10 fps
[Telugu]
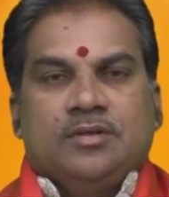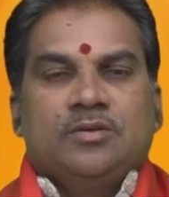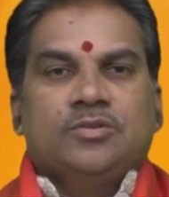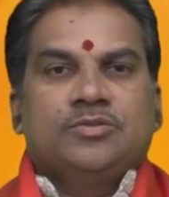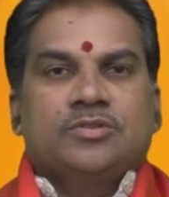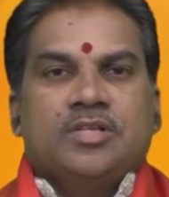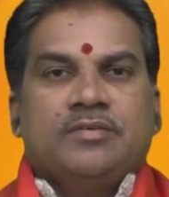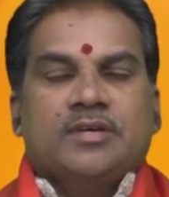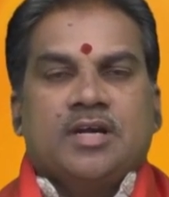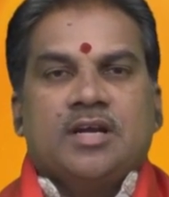ఈరోజు శ్రీ
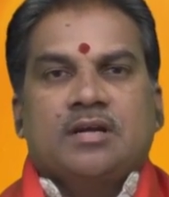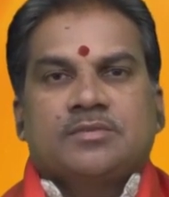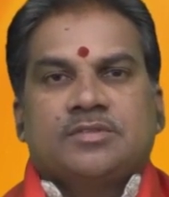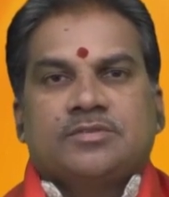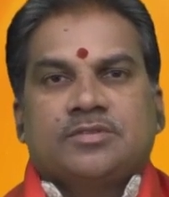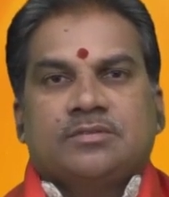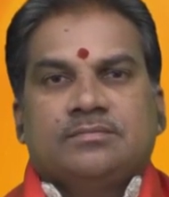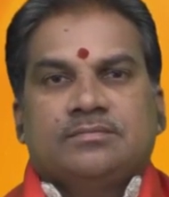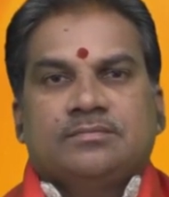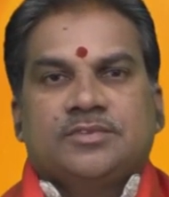వికారనామ సంవత్సరం
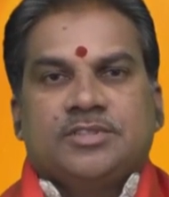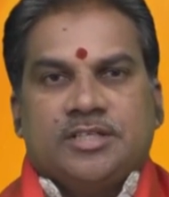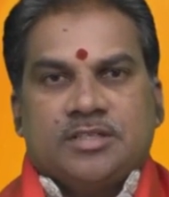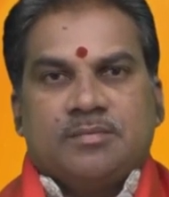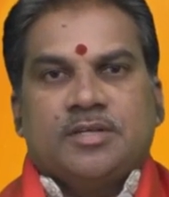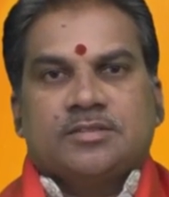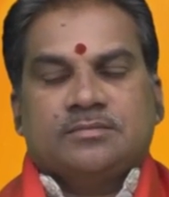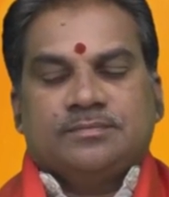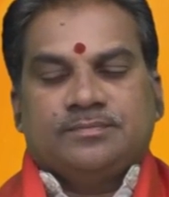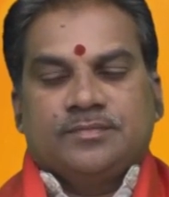
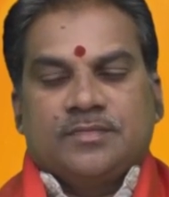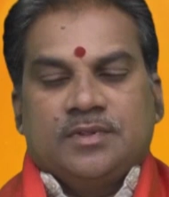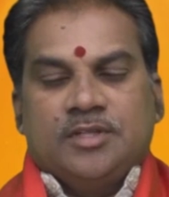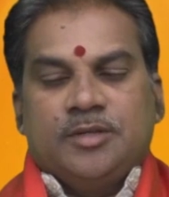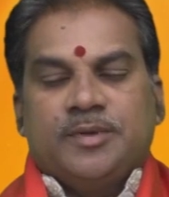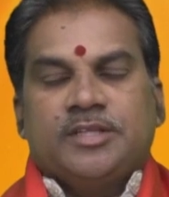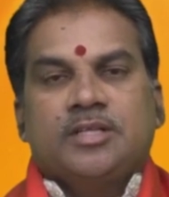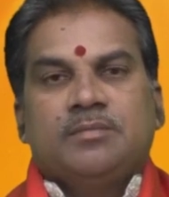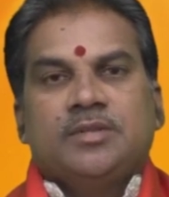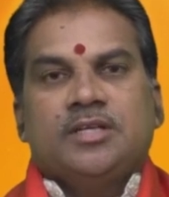చైత్రమాసం ది
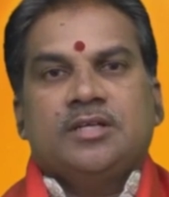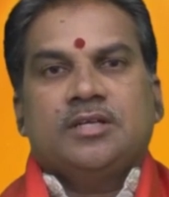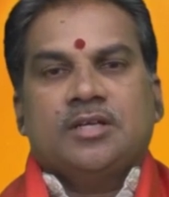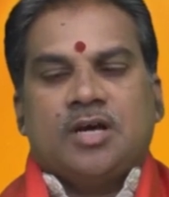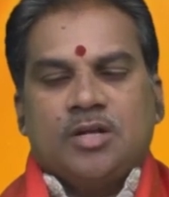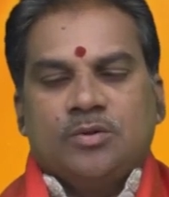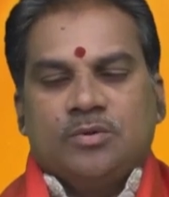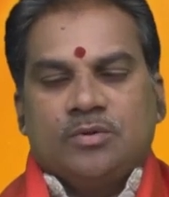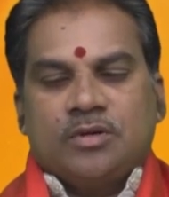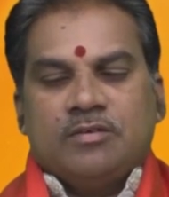పద్దెనిమిది నాలుగు
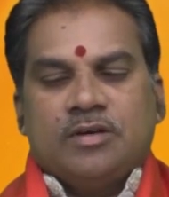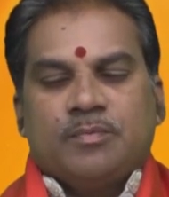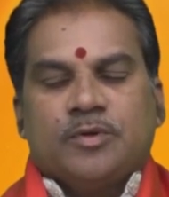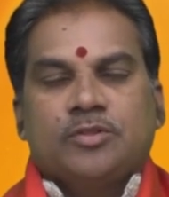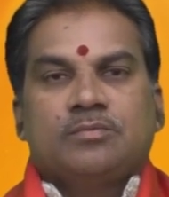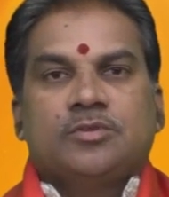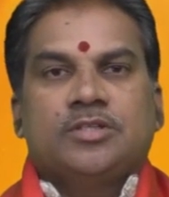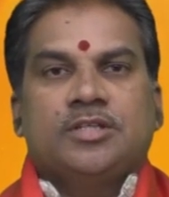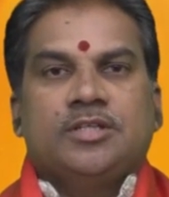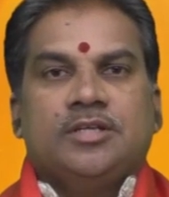రెండు వేల పంతొమ్మిదో
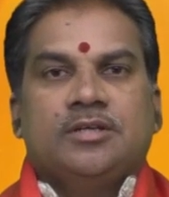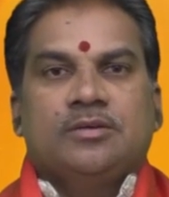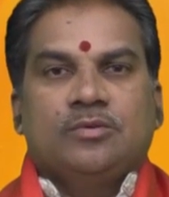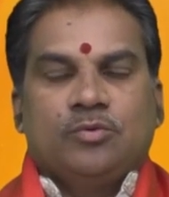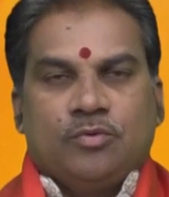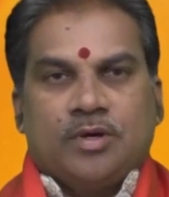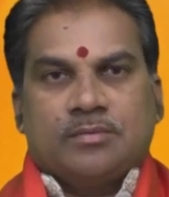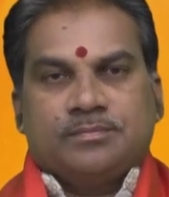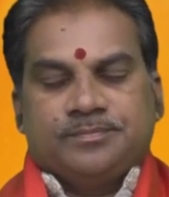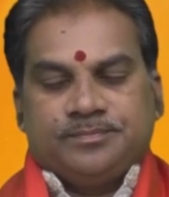తేదీ గురువారం